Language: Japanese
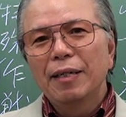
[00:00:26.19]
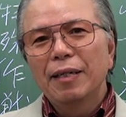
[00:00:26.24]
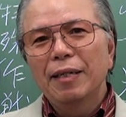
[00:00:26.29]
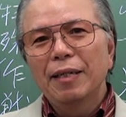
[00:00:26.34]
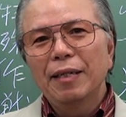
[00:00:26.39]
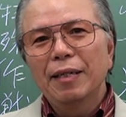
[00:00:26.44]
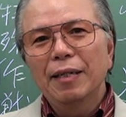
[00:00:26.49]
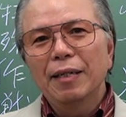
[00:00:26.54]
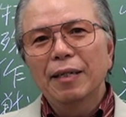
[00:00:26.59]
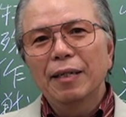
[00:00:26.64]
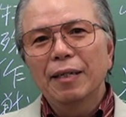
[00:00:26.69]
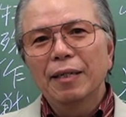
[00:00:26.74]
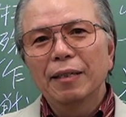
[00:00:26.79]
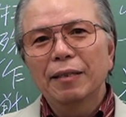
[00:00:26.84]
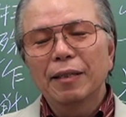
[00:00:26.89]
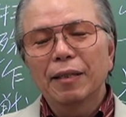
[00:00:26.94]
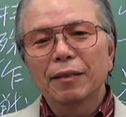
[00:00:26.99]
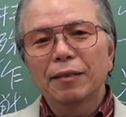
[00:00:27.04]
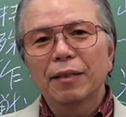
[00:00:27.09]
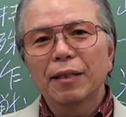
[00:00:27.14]

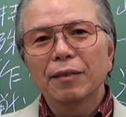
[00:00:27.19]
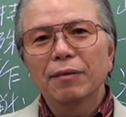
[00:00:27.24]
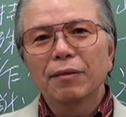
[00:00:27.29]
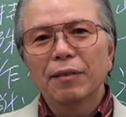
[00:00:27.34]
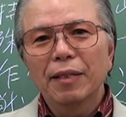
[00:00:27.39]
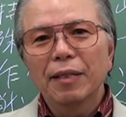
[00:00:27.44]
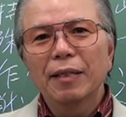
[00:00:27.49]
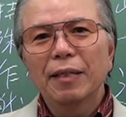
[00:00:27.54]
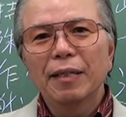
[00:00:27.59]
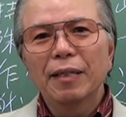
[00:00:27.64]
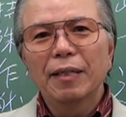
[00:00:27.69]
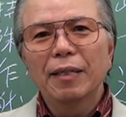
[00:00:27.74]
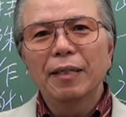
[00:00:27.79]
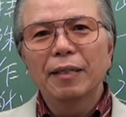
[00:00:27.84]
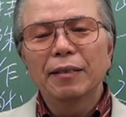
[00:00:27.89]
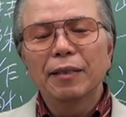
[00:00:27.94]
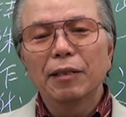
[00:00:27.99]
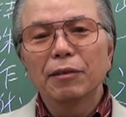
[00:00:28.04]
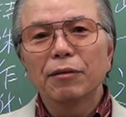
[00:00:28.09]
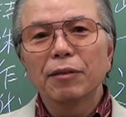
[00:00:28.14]
えー、たくさんのね、
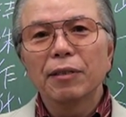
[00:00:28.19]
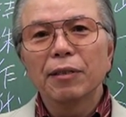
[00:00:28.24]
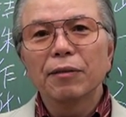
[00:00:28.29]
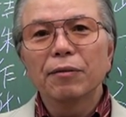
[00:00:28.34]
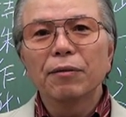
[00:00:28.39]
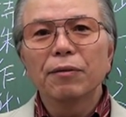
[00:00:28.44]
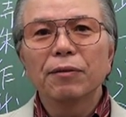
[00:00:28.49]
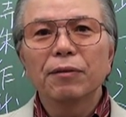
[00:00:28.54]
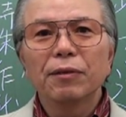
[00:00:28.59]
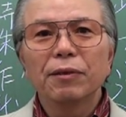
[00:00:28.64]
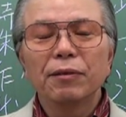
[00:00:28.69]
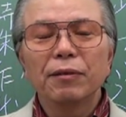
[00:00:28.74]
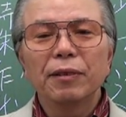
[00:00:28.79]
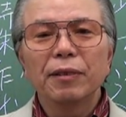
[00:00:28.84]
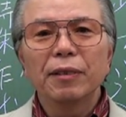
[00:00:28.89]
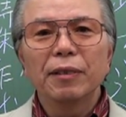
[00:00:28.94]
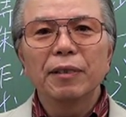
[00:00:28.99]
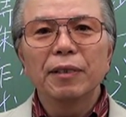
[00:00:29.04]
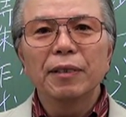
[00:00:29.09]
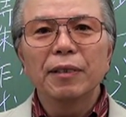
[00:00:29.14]
えー、セントラルレコードを中
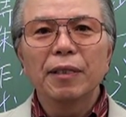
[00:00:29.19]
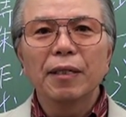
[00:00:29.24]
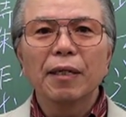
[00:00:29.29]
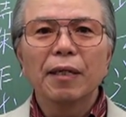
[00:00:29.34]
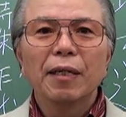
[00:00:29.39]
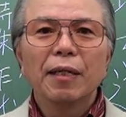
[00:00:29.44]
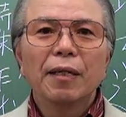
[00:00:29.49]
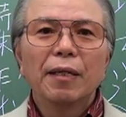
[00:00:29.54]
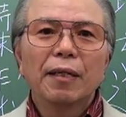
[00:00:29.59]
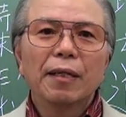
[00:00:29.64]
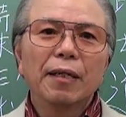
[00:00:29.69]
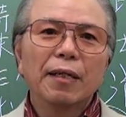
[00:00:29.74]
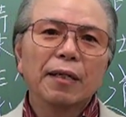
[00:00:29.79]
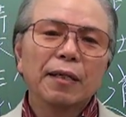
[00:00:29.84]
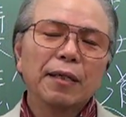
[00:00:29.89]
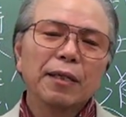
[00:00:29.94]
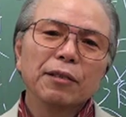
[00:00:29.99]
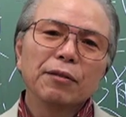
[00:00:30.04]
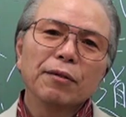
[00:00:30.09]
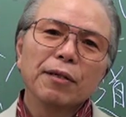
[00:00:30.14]
心にした、
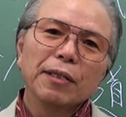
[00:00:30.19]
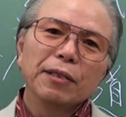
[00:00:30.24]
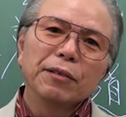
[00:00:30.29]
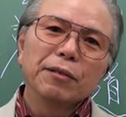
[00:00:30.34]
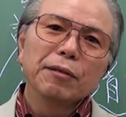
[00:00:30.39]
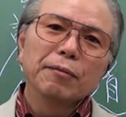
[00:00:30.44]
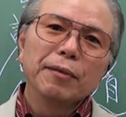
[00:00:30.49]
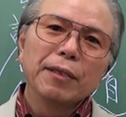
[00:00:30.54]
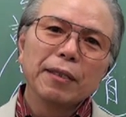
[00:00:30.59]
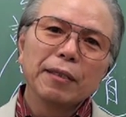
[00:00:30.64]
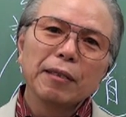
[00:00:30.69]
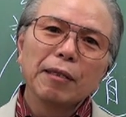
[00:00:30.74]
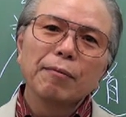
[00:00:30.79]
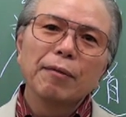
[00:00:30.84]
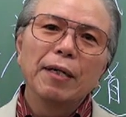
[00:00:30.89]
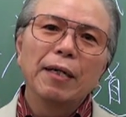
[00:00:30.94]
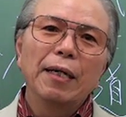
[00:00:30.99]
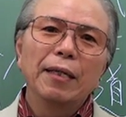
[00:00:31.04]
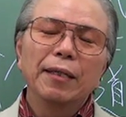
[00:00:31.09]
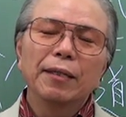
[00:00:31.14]
えー、ゲスト歌手の皆
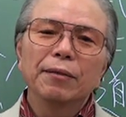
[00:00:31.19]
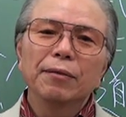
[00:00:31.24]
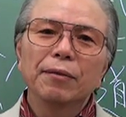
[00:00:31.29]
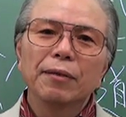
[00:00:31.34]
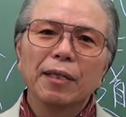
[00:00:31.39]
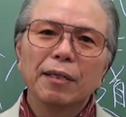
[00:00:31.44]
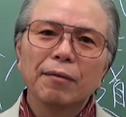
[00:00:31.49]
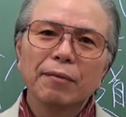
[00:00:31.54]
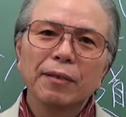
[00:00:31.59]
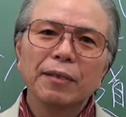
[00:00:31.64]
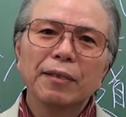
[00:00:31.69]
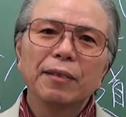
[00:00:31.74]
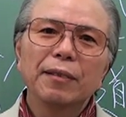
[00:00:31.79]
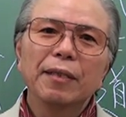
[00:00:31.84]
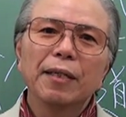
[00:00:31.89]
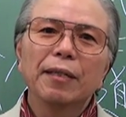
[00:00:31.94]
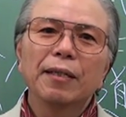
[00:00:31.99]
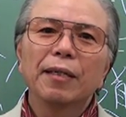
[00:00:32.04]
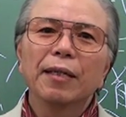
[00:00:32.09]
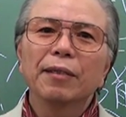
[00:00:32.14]
様ありがとうございます
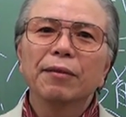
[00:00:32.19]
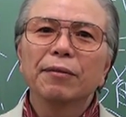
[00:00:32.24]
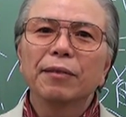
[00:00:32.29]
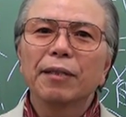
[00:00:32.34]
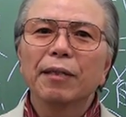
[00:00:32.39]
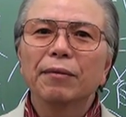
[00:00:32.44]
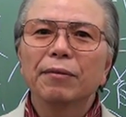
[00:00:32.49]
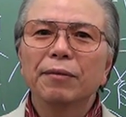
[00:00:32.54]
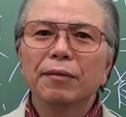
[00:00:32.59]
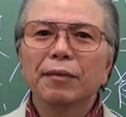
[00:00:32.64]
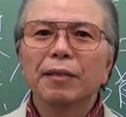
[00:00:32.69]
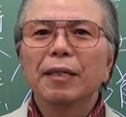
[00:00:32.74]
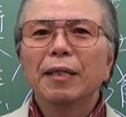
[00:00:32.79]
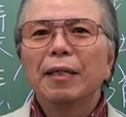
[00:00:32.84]
大会のスタッフ、